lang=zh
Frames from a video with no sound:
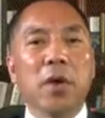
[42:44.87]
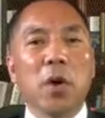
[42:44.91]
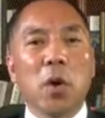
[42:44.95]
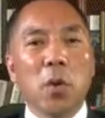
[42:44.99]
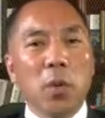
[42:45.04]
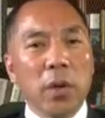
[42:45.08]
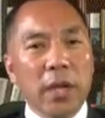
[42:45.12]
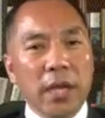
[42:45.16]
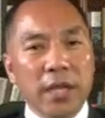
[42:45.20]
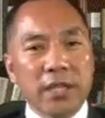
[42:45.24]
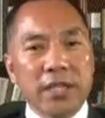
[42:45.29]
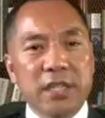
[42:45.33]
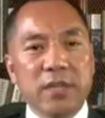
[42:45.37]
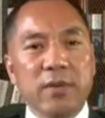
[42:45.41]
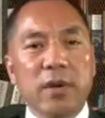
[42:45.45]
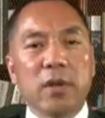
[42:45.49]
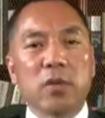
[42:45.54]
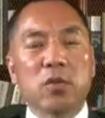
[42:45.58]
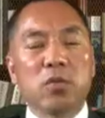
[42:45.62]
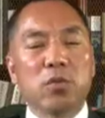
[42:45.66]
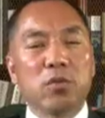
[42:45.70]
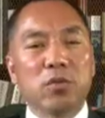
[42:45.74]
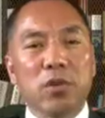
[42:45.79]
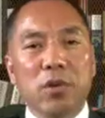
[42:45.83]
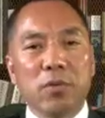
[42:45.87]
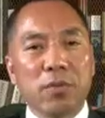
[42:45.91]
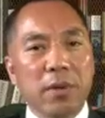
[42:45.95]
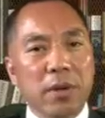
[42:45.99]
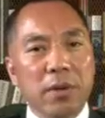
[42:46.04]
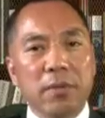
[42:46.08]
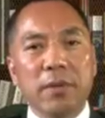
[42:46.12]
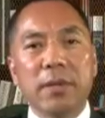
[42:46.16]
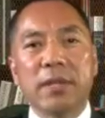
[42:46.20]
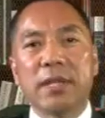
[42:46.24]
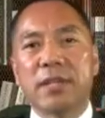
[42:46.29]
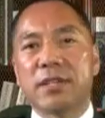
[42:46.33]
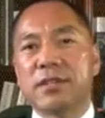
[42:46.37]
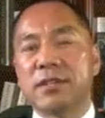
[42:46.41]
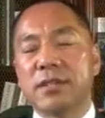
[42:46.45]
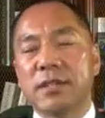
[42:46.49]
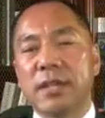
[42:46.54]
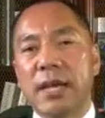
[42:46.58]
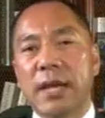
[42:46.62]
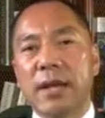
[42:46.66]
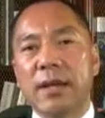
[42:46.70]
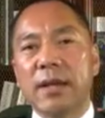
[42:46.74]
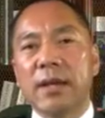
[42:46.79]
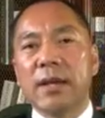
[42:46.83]
我也希望通过文贵的事
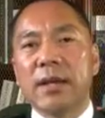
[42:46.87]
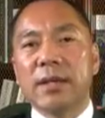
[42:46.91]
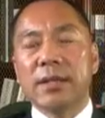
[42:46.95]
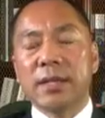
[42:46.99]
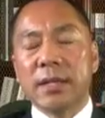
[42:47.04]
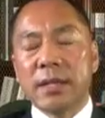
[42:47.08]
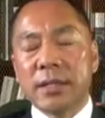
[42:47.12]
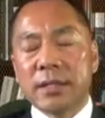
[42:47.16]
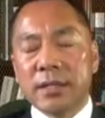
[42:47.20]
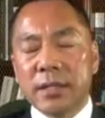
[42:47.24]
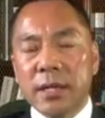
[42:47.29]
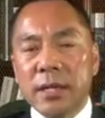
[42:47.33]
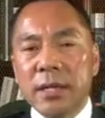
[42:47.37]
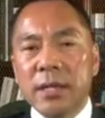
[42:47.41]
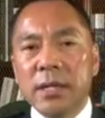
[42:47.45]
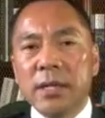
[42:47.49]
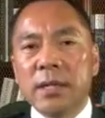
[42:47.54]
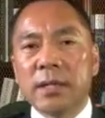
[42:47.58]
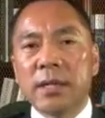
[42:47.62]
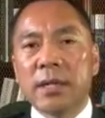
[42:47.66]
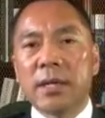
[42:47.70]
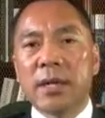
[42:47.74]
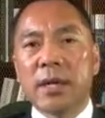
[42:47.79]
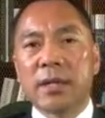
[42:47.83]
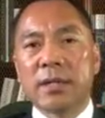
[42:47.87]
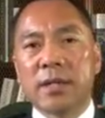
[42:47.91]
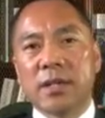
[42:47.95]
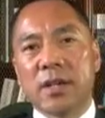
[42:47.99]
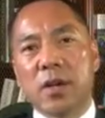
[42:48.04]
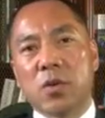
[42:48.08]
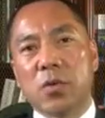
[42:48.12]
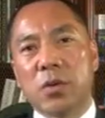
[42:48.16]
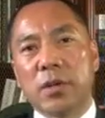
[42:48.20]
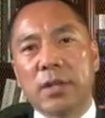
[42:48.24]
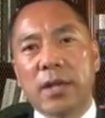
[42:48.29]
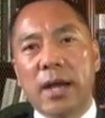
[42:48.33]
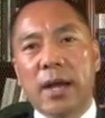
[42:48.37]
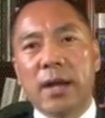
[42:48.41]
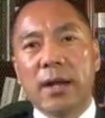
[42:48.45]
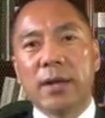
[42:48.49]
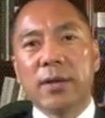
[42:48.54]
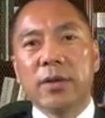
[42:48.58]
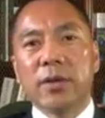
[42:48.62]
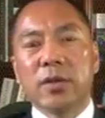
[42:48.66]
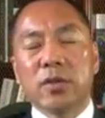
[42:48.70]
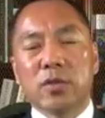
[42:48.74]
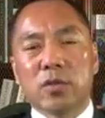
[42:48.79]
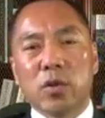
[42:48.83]
件，能真正的让这个国家
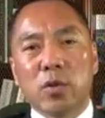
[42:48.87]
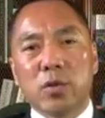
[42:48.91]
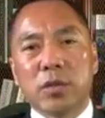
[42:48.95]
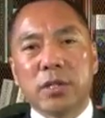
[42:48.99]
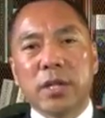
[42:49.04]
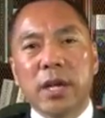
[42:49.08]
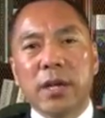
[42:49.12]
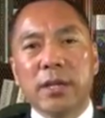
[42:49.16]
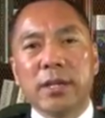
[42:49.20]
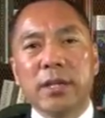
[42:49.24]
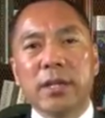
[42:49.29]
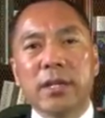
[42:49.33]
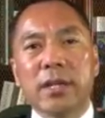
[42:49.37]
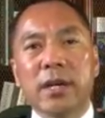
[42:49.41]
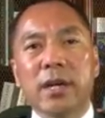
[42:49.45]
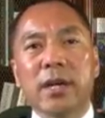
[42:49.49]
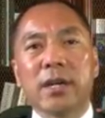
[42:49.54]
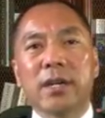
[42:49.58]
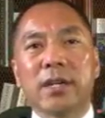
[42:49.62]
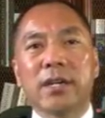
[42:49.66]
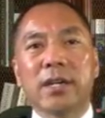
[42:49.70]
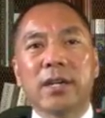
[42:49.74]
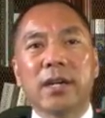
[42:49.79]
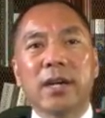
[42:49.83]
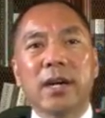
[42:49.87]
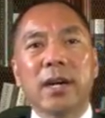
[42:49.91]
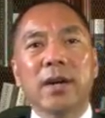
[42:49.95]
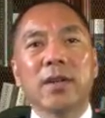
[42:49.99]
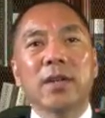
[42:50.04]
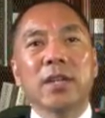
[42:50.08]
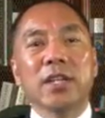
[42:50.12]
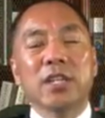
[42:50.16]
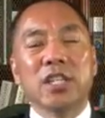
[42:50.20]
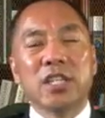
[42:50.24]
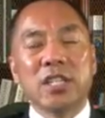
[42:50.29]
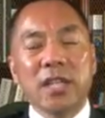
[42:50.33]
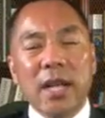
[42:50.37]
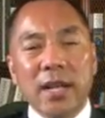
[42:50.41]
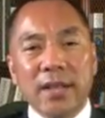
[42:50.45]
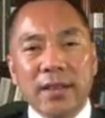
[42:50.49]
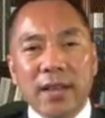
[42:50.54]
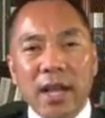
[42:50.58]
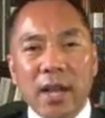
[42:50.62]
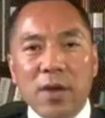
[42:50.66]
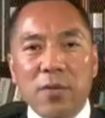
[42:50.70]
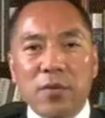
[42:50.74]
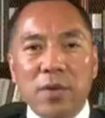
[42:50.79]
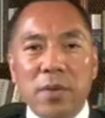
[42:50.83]
走向一个和现
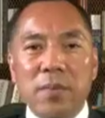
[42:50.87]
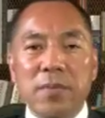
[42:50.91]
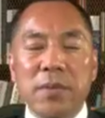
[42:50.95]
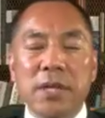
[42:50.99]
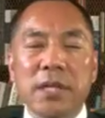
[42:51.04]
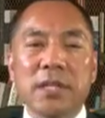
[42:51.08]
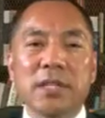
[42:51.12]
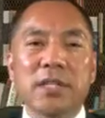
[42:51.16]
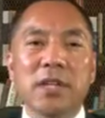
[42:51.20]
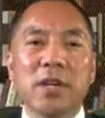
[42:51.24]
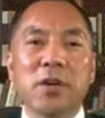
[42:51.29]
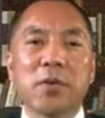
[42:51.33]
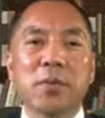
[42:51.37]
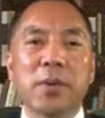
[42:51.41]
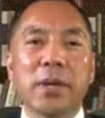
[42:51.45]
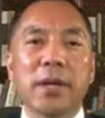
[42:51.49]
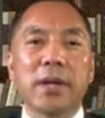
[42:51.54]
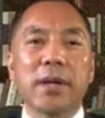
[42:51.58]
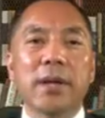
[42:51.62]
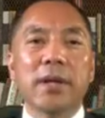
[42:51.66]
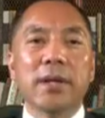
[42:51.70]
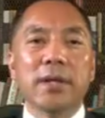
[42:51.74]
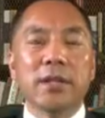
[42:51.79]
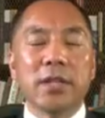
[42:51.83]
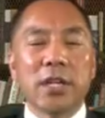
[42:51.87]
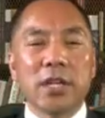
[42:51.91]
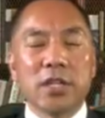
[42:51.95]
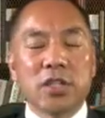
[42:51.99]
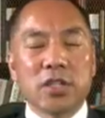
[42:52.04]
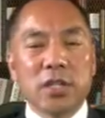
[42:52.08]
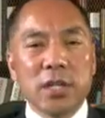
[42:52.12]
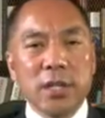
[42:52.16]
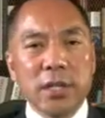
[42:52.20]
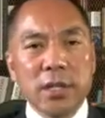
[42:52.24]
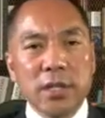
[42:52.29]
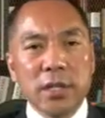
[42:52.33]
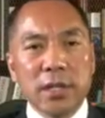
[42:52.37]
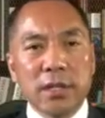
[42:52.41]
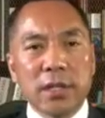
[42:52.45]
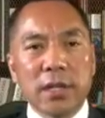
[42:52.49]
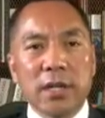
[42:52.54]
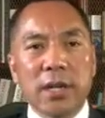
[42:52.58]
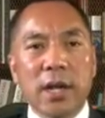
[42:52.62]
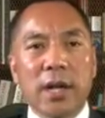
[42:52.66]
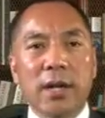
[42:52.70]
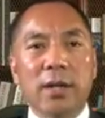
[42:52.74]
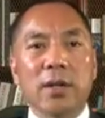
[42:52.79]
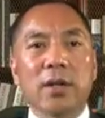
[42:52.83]
代文明接轨，能真正的
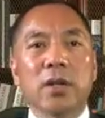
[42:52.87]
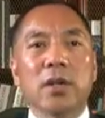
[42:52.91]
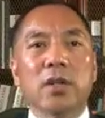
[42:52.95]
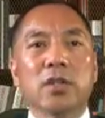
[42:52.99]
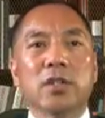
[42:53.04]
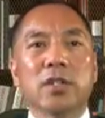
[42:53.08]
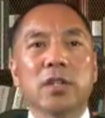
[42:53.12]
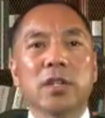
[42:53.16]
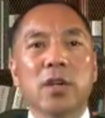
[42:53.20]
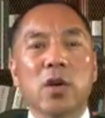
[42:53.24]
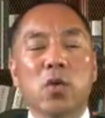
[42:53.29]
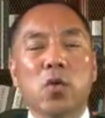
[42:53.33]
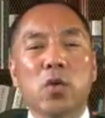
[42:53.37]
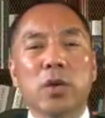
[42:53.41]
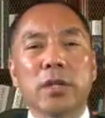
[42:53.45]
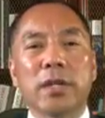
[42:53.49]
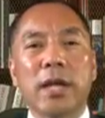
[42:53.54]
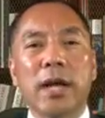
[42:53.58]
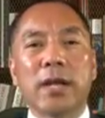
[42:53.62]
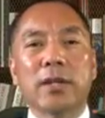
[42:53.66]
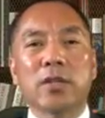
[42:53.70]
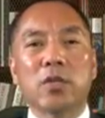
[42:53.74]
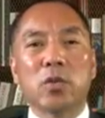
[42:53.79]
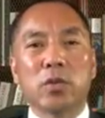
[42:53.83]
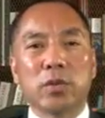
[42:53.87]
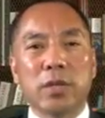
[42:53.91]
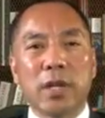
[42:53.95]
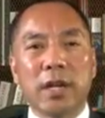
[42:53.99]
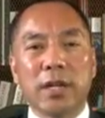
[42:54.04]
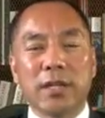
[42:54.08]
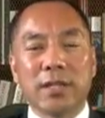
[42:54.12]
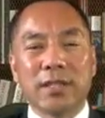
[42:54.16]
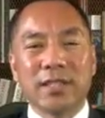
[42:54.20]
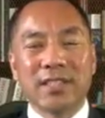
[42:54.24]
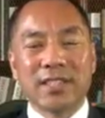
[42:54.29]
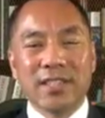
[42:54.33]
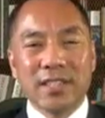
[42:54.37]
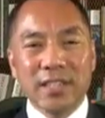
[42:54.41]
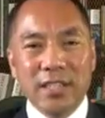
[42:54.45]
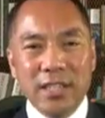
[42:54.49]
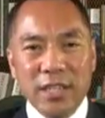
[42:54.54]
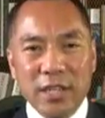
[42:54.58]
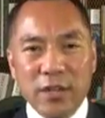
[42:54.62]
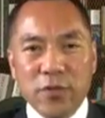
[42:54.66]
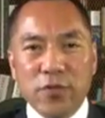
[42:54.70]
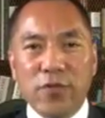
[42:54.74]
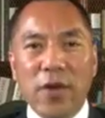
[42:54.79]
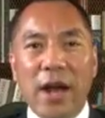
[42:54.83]
让这个国家走向
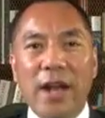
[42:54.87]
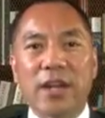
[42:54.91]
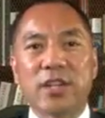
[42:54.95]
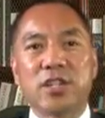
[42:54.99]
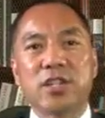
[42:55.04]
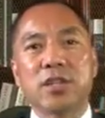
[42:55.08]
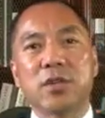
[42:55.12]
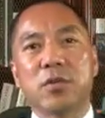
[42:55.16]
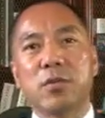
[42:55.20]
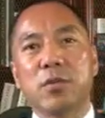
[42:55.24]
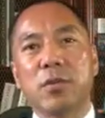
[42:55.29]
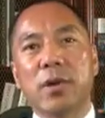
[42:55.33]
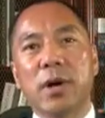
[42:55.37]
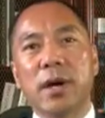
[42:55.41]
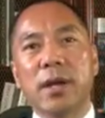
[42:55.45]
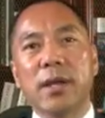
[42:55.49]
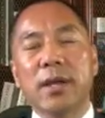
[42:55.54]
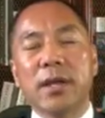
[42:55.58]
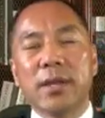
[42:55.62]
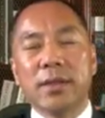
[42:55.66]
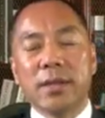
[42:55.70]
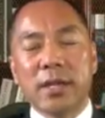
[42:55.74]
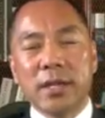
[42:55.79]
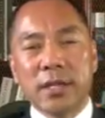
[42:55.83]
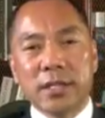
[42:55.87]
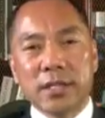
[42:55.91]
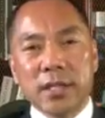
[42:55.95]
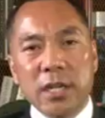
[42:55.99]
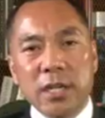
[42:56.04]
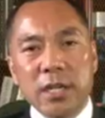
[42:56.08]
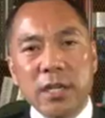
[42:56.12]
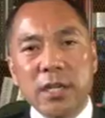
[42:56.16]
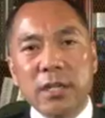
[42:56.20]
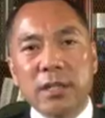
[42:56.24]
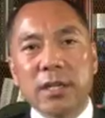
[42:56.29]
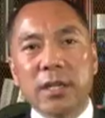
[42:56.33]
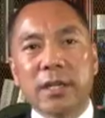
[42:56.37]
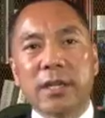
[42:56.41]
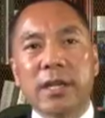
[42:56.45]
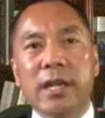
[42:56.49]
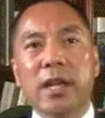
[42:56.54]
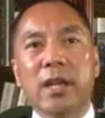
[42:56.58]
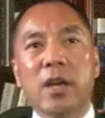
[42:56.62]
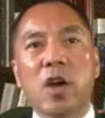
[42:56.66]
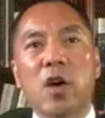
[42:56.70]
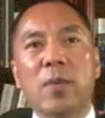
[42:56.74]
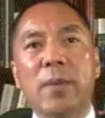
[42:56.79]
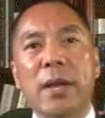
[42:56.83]
依法治国，能真正的
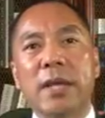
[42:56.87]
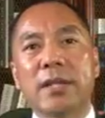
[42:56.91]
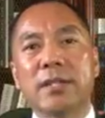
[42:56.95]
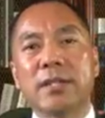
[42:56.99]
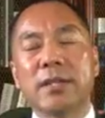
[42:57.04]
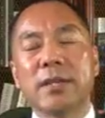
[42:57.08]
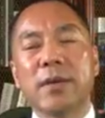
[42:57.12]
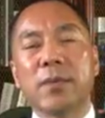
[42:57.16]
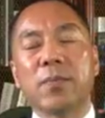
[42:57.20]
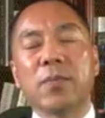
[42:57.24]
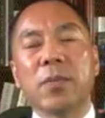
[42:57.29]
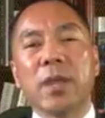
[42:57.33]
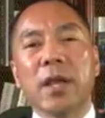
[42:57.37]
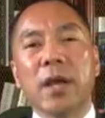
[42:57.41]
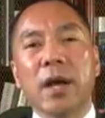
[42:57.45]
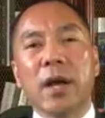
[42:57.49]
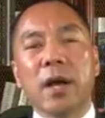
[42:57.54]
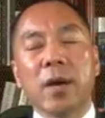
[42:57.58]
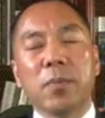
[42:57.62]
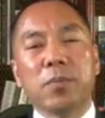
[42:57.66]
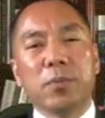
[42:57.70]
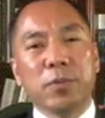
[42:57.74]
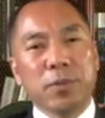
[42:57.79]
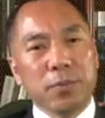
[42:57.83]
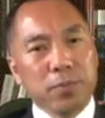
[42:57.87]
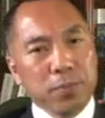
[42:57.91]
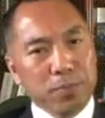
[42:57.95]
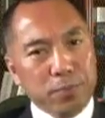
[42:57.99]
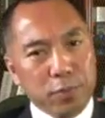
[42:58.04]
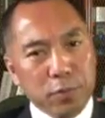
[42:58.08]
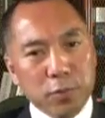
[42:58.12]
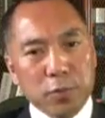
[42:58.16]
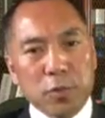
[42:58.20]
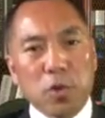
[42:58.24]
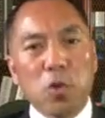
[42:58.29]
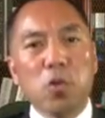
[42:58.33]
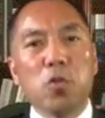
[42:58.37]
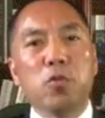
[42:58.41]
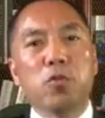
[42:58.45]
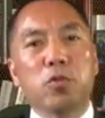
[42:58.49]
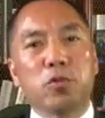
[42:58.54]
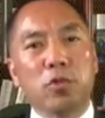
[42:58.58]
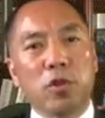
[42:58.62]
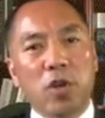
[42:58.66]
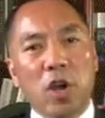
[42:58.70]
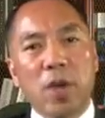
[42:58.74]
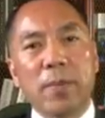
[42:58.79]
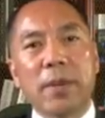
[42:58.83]
给老百姓，呃，不不都捂
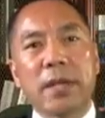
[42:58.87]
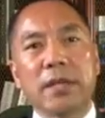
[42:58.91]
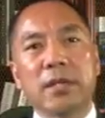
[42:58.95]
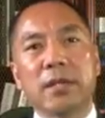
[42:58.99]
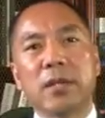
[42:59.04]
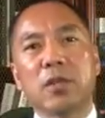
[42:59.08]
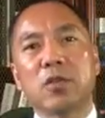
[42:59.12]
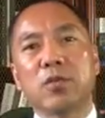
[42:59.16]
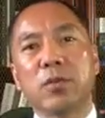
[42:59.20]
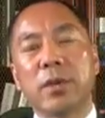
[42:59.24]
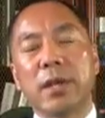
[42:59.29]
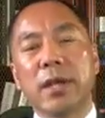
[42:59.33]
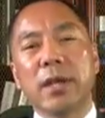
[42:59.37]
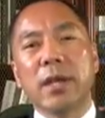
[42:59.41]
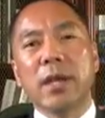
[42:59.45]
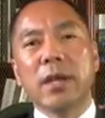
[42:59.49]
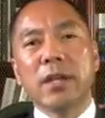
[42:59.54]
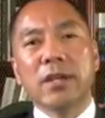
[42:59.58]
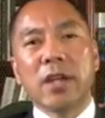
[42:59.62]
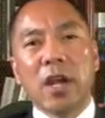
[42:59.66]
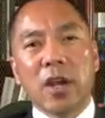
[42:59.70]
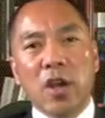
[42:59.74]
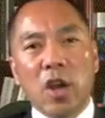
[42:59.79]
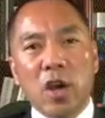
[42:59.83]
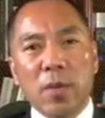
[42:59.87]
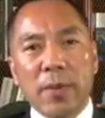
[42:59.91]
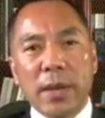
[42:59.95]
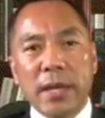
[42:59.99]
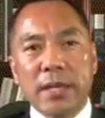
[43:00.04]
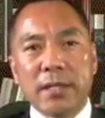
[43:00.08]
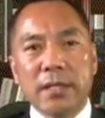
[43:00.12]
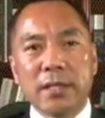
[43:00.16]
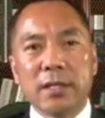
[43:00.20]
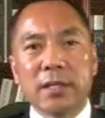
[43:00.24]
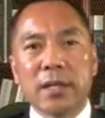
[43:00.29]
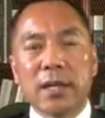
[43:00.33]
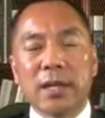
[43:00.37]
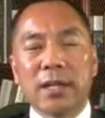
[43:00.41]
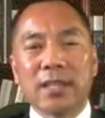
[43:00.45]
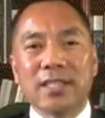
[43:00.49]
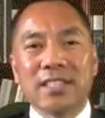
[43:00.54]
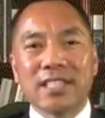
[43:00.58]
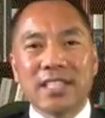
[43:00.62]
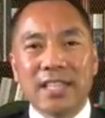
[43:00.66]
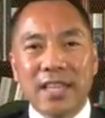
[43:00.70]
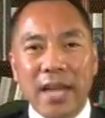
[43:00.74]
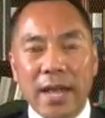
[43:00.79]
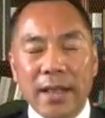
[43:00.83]
住老百姓的嘴，让老百姓的
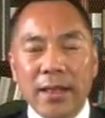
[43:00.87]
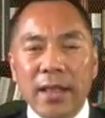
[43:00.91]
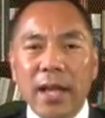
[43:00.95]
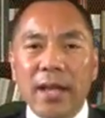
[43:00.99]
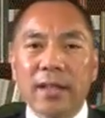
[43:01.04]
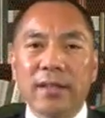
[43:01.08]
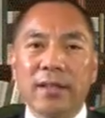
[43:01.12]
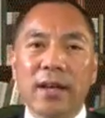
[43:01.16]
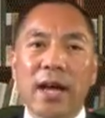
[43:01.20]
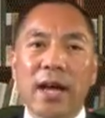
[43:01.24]
钱袋子